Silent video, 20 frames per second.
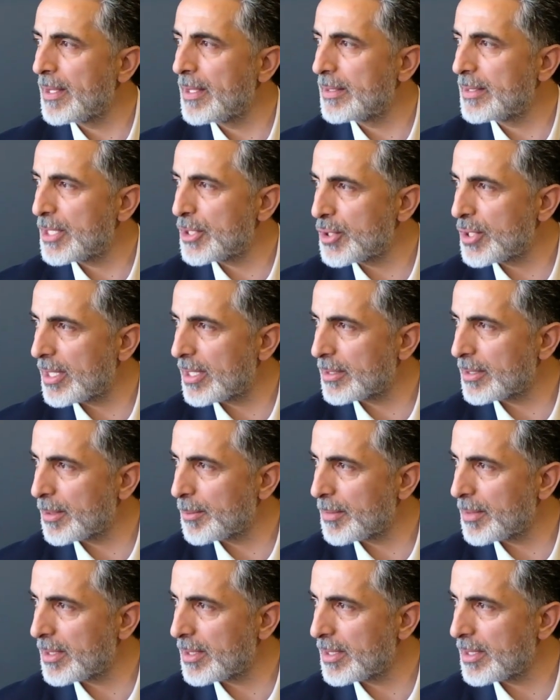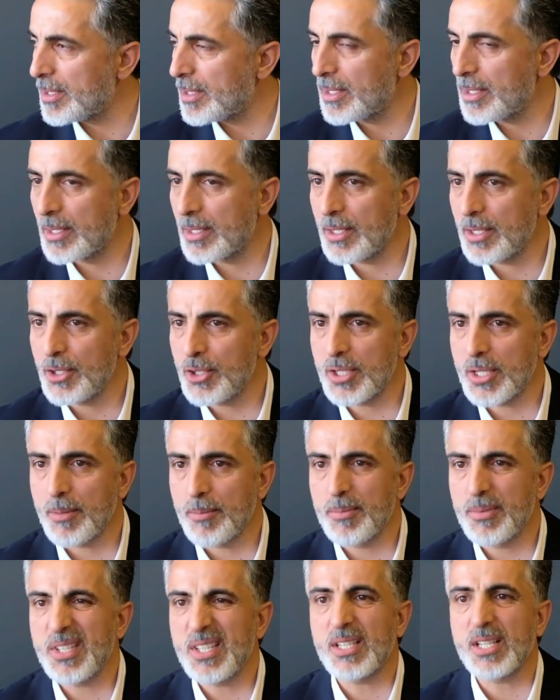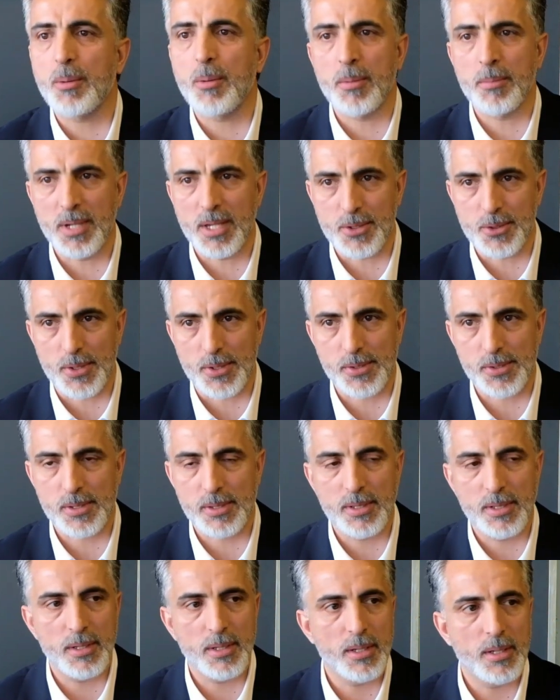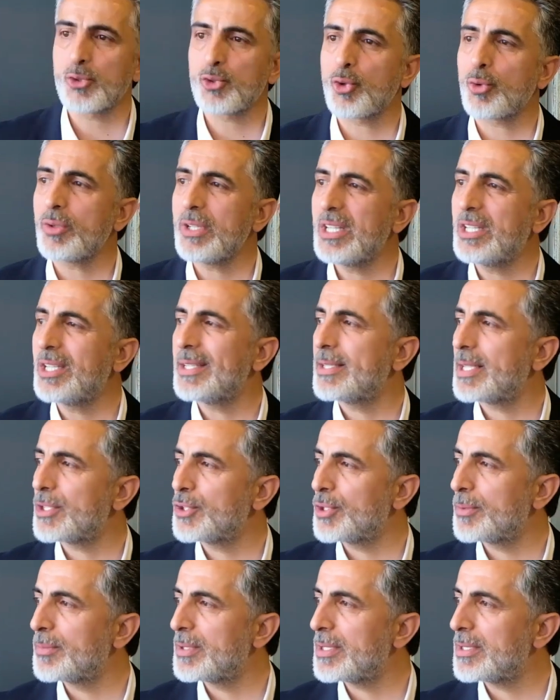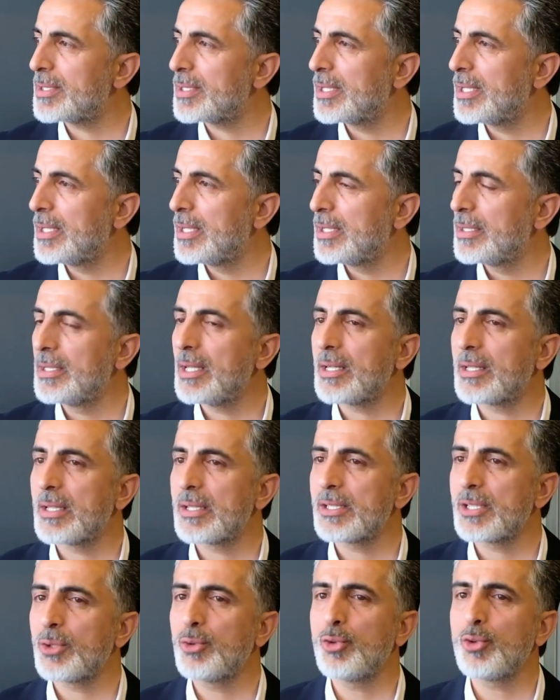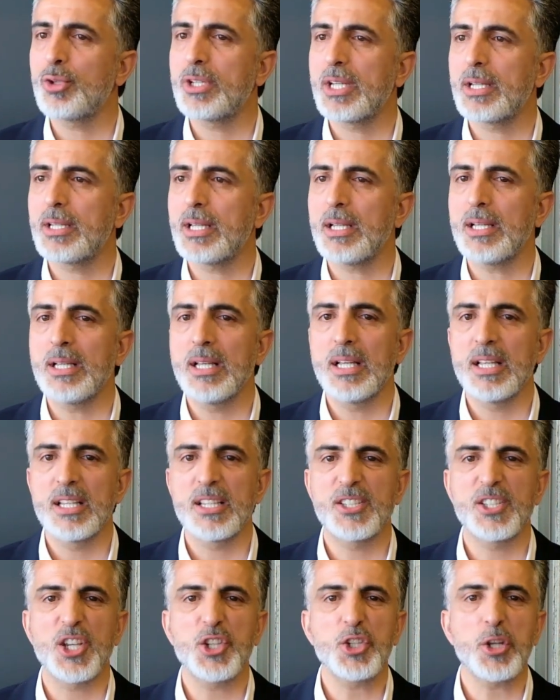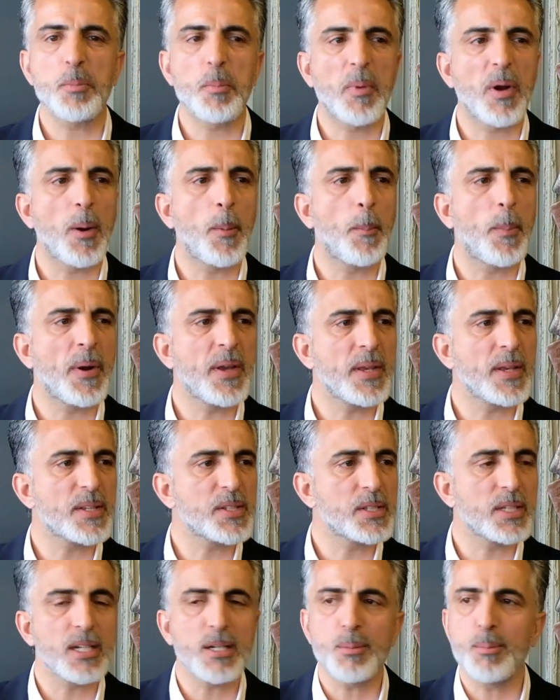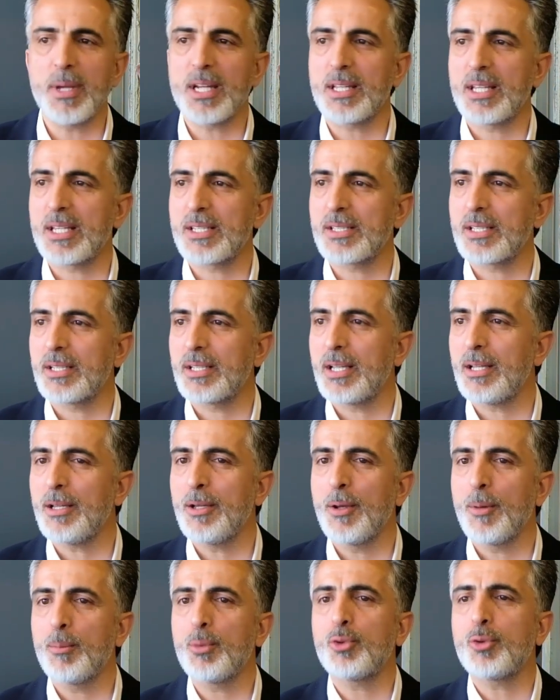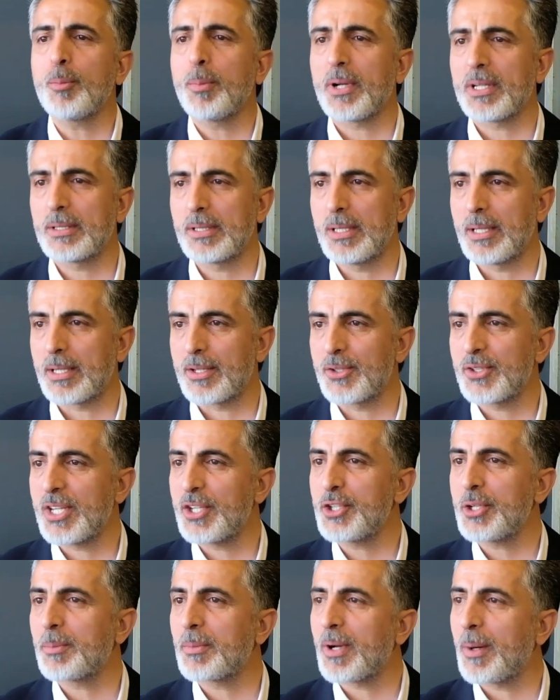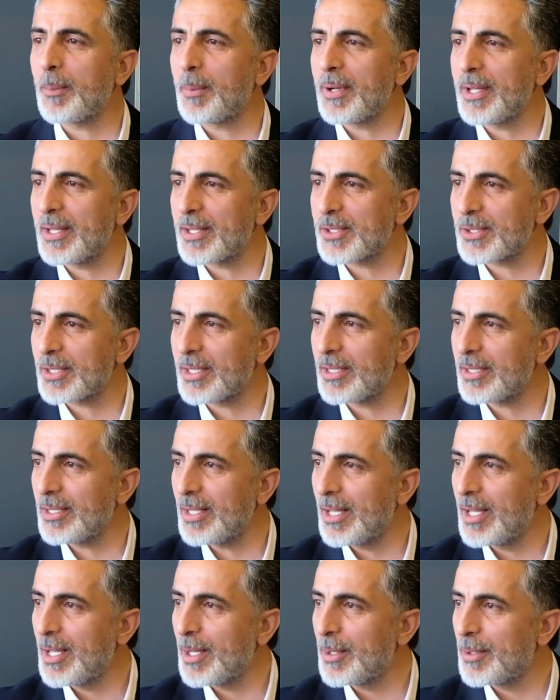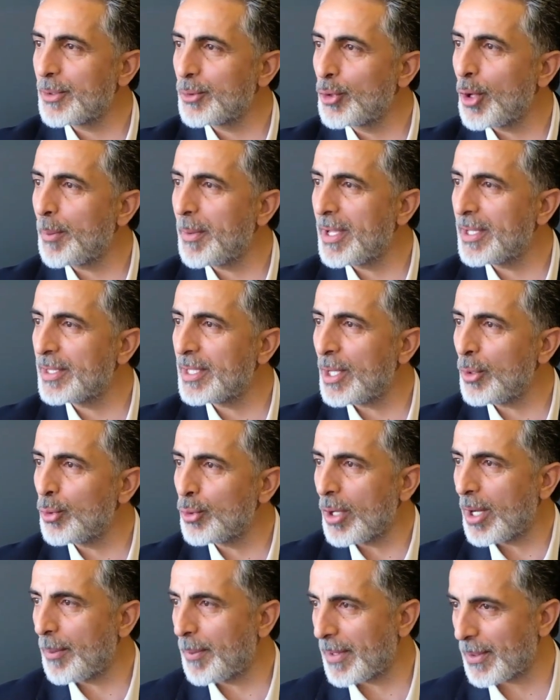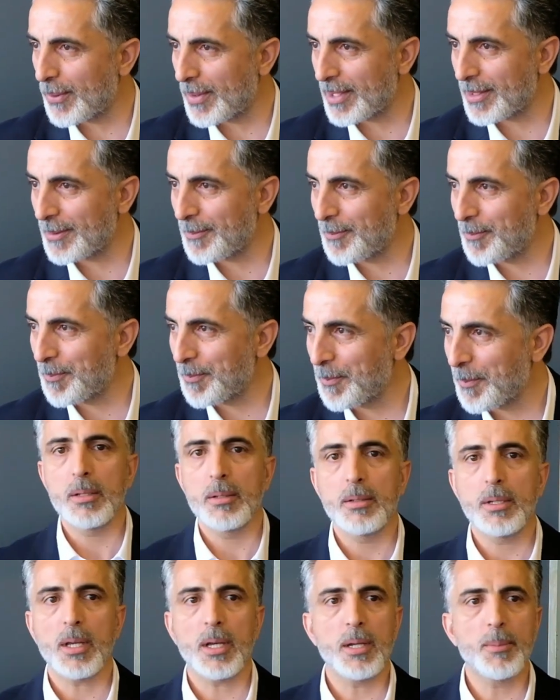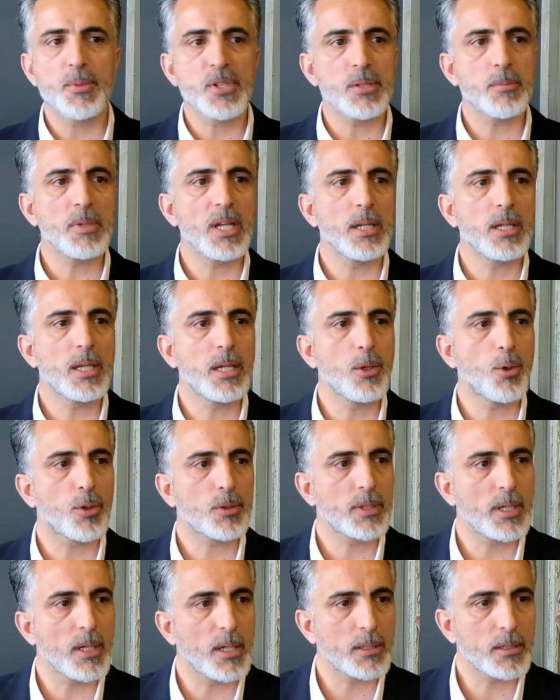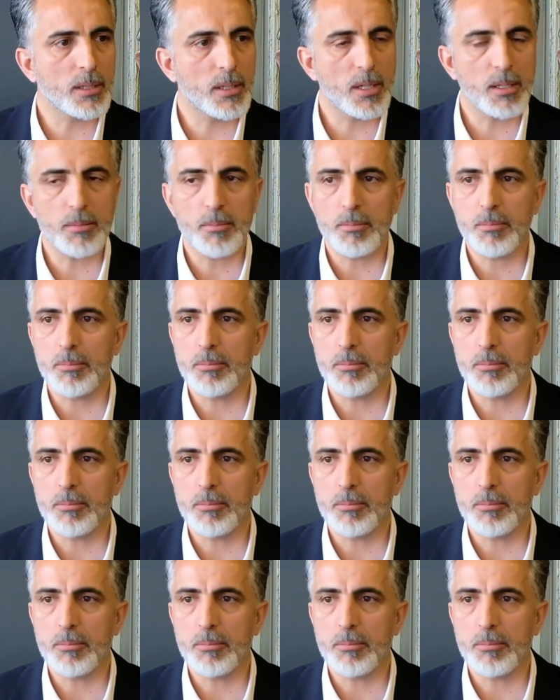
teşkilatlanma e, işlemimizi tamamlayacağız. Son iki seçimdir. Neredeyse Türkiye'de seçim kampanyasının merkezinde bütün partilerin seçim kampanyasının göbeğinde Hüdapar var. Yani bizimle ilgili ortaya atılan